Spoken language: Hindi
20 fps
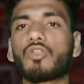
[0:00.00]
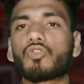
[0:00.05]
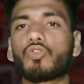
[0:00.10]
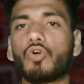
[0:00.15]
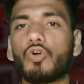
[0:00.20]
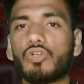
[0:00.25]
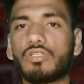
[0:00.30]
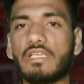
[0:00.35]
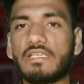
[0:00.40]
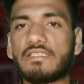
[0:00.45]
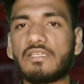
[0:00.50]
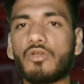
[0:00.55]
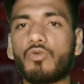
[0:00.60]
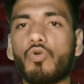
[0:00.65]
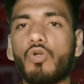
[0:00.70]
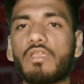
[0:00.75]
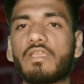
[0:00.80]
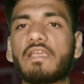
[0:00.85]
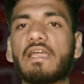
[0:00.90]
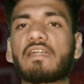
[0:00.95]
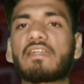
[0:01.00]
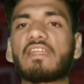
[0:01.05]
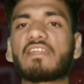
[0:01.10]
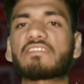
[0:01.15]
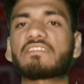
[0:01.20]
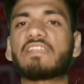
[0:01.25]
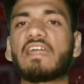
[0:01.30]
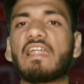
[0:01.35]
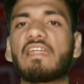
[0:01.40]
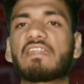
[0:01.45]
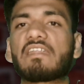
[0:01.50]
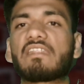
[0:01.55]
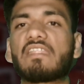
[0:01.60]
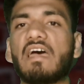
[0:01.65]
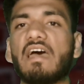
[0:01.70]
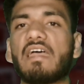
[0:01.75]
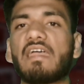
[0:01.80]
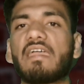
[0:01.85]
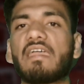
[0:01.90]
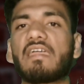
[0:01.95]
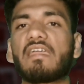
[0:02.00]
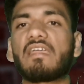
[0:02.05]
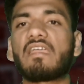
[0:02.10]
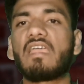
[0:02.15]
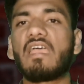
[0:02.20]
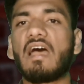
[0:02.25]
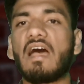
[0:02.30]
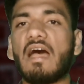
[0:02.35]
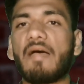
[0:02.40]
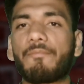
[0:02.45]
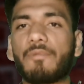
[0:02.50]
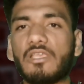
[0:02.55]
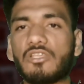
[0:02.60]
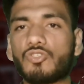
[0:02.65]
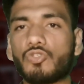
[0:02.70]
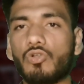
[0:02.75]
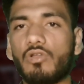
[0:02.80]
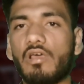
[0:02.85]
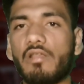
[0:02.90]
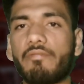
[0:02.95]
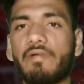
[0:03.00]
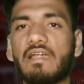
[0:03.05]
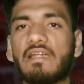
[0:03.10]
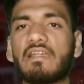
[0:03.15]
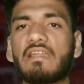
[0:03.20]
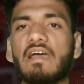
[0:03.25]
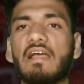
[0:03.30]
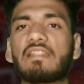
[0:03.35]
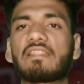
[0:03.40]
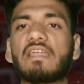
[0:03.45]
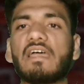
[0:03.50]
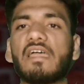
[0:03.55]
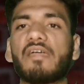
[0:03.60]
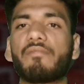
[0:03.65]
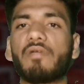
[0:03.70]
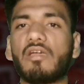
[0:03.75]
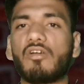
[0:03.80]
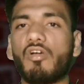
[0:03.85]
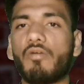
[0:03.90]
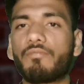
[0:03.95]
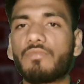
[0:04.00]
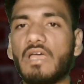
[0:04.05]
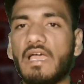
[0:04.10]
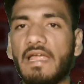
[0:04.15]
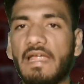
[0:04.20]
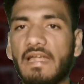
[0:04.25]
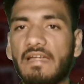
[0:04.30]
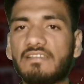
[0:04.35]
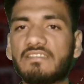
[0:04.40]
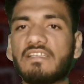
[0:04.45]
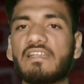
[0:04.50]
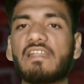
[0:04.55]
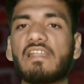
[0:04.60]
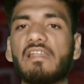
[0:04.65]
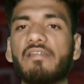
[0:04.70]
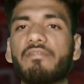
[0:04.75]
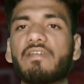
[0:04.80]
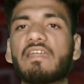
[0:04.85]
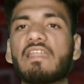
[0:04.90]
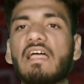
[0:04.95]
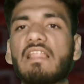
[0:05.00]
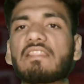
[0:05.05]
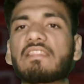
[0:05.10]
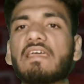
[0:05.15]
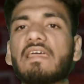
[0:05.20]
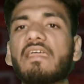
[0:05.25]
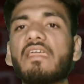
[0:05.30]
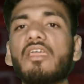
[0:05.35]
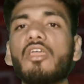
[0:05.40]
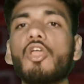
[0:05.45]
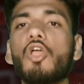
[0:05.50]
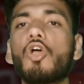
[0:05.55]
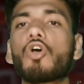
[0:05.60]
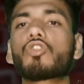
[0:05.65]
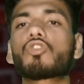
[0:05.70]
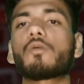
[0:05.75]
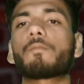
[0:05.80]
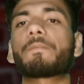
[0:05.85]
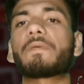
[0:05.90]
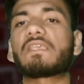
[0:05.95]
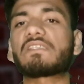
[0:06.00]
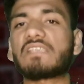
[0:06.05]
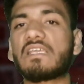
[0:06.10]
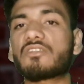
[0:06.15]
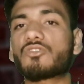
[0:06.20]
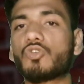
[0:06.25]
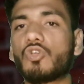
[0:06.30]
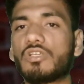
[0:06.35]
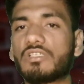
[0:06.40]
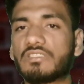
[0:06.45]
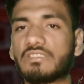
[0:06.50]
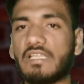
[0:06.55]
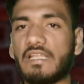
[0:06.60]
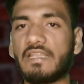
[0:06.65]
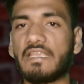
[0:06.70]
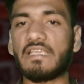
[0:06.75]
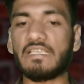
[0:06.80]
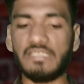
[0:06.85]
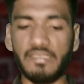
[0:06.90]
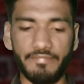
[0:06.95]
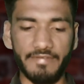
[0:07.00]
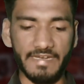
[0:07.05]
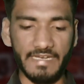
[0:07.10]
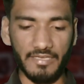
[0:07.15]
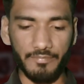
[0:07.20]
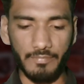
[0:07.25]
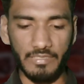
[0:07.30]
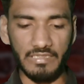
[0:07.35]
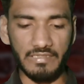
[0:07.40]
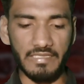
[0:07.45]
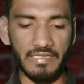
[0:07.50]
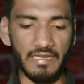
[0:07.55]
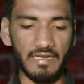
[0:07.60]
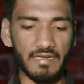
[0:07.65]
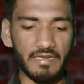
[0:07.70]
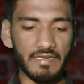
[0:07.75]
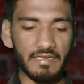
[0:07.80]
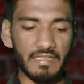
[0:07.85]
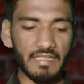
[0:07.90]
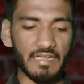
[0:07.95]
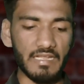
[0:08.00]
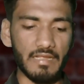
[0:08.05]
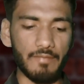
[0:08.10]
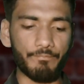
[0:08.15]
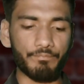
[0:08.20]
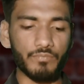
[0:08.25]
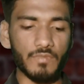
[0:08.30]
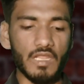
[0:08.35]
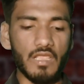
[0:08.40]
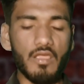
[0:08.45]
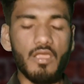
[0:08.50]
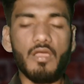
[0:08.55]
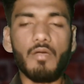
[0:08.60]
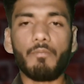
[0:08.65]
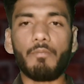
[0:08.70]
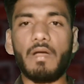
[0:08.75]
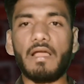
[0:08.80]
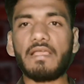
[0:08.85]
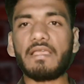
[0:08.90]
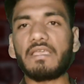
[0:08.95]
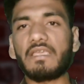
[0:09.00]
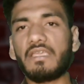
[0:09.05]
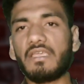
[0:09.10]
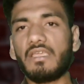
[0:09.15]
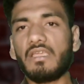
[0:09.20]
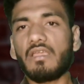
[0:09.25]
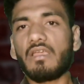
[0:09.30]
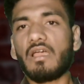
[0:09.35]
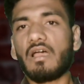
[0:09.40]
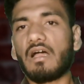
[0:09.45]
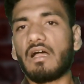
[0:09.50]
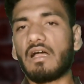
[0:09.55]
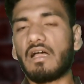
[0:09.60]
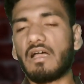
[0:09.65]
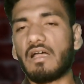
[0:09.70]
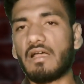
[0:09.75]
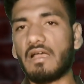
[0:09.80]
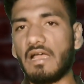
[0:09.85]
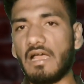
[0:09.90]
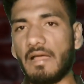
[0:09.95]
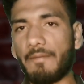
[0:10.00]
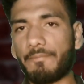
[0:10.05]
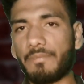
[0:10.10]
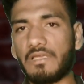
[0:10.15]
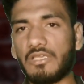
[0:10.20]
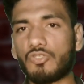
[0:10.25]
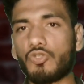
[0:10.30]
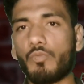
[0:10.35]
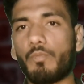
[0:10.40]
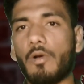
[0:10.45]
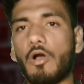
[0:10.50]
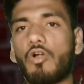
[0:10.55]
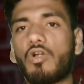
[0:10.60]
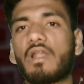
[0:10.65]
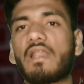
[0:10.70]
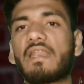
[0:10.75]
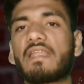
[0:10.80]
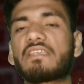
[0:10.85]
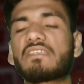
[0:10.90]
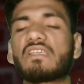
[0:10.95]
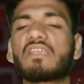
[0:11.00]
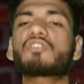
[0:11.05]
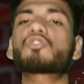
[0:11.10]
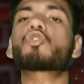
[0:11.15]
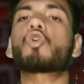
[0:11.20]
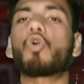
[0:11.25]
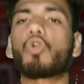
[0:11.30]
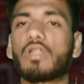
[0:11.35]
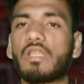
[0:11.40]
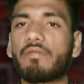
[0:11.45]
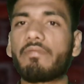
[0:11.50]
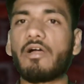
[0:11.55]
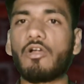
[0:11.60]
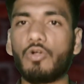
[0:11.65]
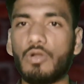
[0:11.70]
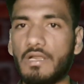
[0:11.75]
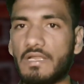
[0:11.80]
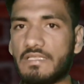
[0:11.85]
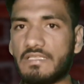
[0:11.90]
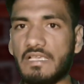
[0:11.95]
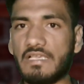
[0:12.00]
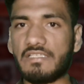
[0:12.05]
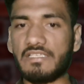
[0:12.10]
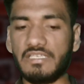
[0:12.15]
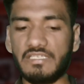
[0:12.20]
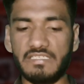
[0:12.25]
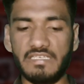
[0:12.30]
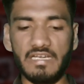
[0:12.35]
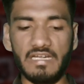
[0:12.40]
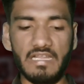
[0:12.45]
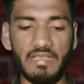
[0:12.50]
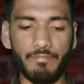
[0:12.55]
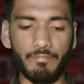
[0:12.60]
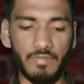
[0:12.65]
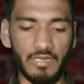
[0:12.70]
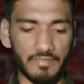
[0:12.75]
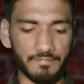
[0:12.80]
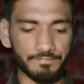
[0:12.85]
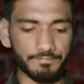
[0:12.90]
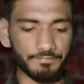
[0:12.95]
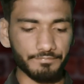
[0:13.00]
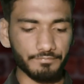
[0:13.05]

तो जैसे कोई कटर्स डालता है आपके स्लोअर बन डालता है बैक ऑफ द हैंड से डिलीवरी डालता है तो पेसर्स को इस तरीके से विकेट मिलते हैं ठीक है बाकी आ, आपकी जो बाउंड्रीज है छोटी बाउंड्रीज है इस स्टेडियम में